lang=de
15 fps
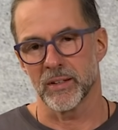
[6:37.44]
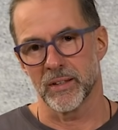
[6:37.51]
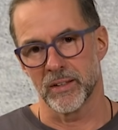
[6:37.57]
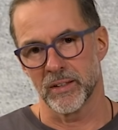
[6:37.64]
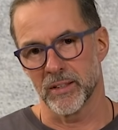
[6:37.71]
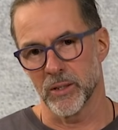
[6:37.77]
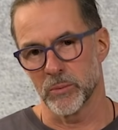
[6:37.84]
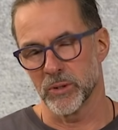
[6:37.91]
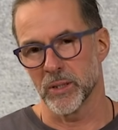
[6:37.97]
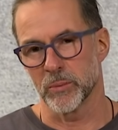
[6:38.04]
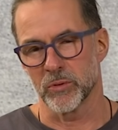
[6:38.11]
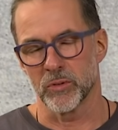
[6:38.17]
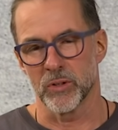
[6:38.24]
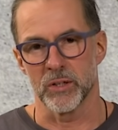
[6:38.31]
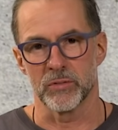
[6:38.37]
Also ich glaube, ich habe
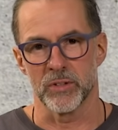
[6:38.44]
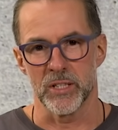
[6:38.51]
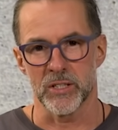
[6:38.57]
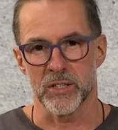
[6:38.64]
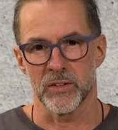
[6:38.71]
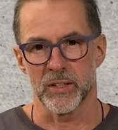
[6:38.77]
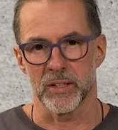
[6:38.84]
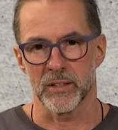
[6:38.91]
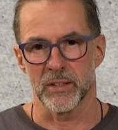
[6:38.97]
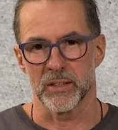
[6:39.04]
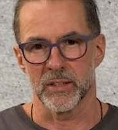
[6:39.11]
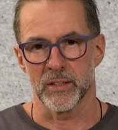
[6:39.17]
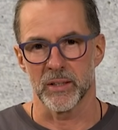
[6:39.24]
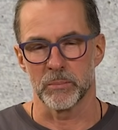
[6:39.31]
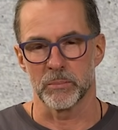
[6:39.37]
es vorher falsch gesagt.
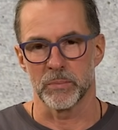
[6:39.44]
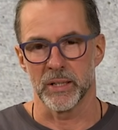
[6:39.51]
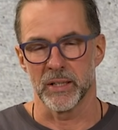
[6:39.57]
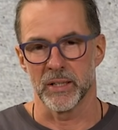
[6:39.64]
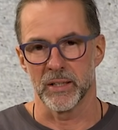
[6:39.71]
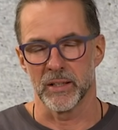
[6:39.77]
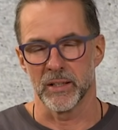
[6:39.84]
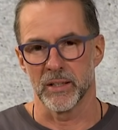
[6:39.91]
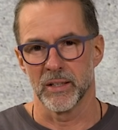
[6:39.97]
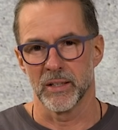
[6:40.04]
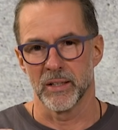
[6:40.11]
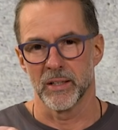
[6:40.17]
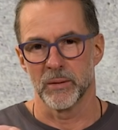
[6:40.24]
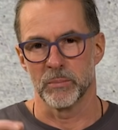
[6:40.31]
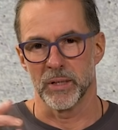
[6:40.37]
Ich habe bei den
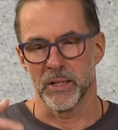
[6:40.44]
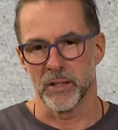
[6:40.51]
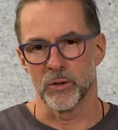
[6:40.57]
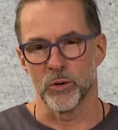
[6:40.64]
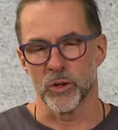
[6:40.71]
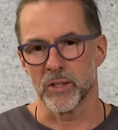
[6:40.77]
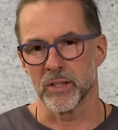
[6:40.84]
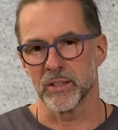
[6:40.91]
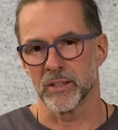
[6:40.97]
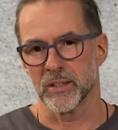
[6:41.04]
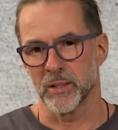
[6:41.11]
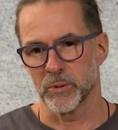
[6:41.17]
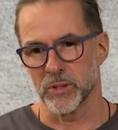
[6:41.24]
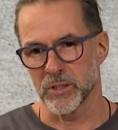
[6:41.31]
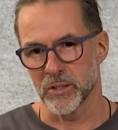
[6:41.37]
bei den nördlichen
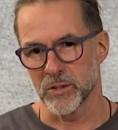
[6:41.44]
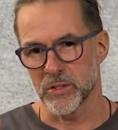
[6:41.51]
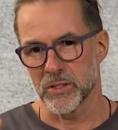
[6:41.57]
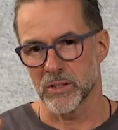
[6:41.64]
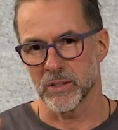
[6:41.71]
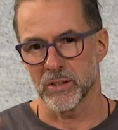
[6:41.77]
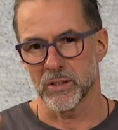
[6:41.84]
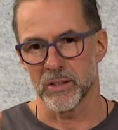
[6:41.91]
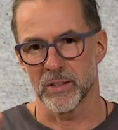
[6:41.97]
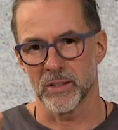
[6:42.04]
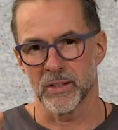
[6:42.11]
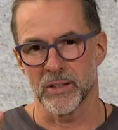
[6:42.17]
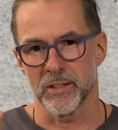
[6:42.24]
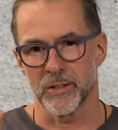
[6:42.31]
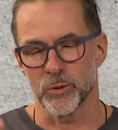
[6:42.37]
habe ich auch schon
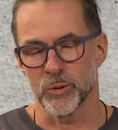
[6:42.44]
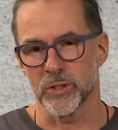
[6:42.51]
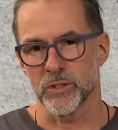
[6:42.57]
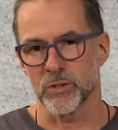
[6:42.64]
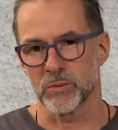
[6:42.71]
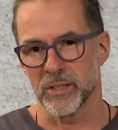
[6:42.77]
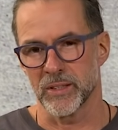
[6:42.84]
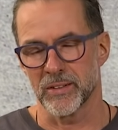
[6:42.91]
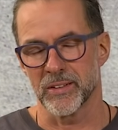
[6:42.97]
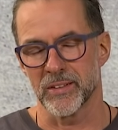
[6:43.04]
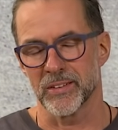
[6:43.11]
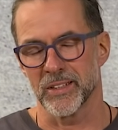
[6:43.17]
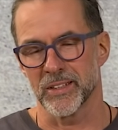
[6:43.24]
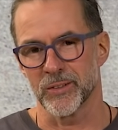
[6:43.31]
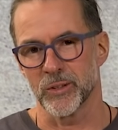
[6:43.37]
äh, Kurzschwanz
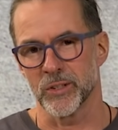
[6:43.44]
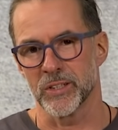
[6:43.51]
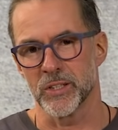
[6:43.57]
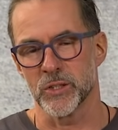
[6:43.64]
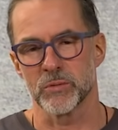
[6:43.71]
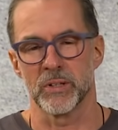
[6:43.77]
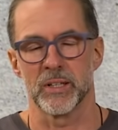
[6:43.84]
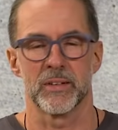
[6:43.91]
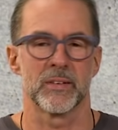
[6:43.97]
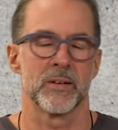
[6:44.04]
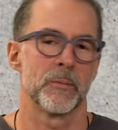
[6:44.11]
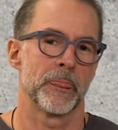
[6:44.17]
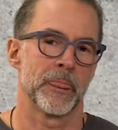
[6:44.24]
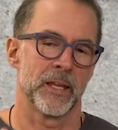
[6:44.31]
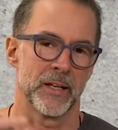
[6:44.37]
gesagt oder Dickschwanz.
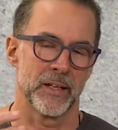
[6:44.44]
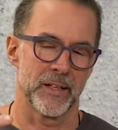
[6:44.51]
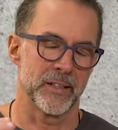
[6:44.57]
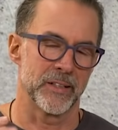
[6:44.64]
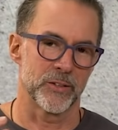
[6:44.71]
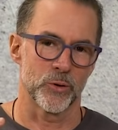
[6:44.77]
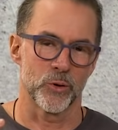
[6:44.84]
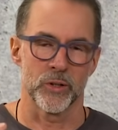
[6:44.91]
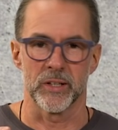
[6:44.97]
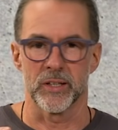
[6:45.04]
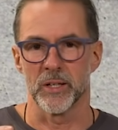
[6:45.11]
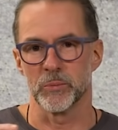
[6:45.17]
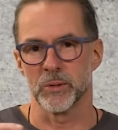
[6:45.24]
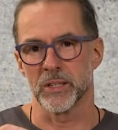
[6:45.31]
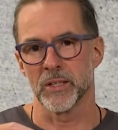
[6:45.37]
Äh, ich
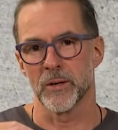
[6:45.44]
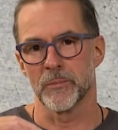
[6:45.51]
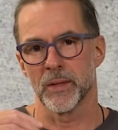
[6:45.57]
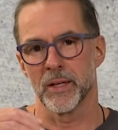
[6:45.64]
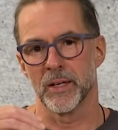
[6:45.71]
korrigiere mich.